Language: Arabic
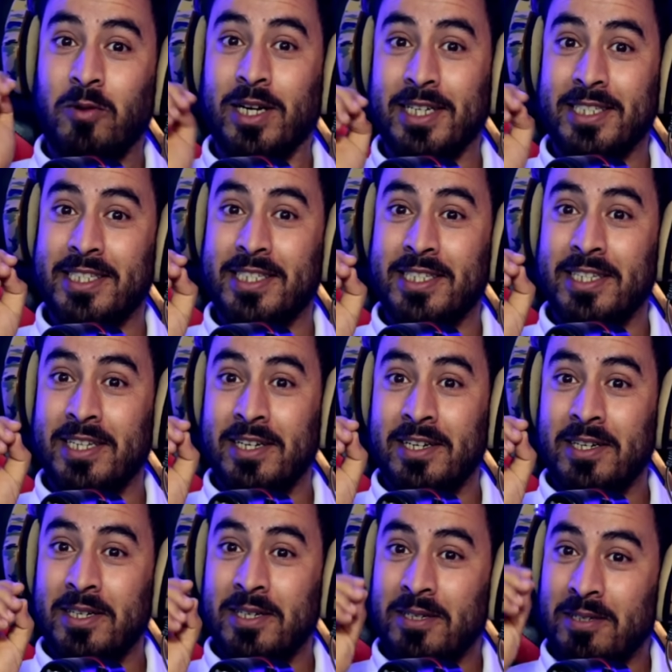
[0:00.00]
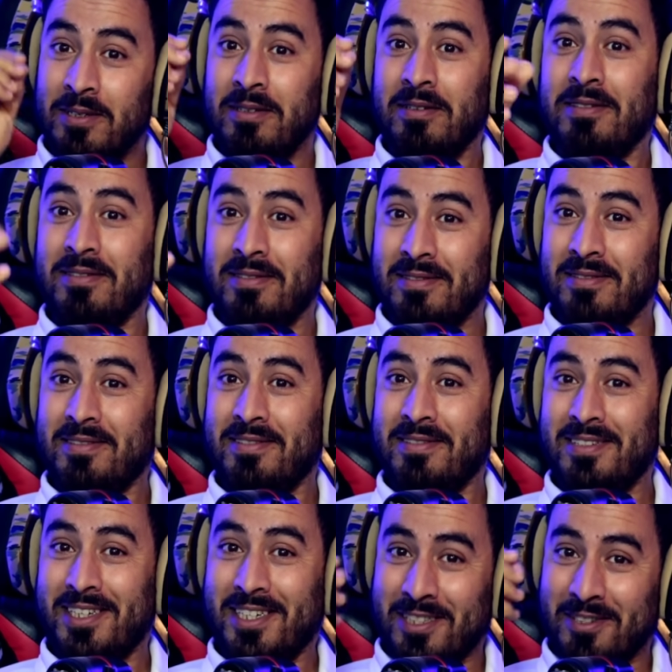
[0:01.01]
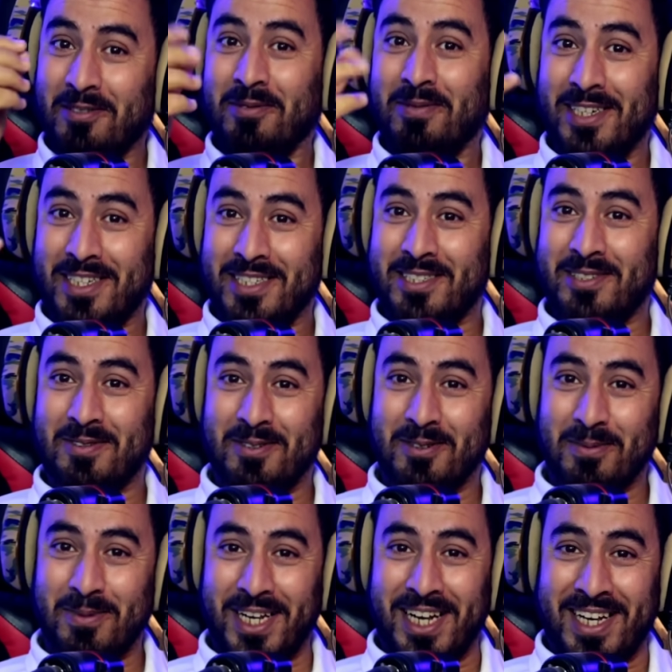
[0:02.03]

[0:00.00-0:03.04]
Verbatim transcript: والعدس اعطيهم العدس واللوبيا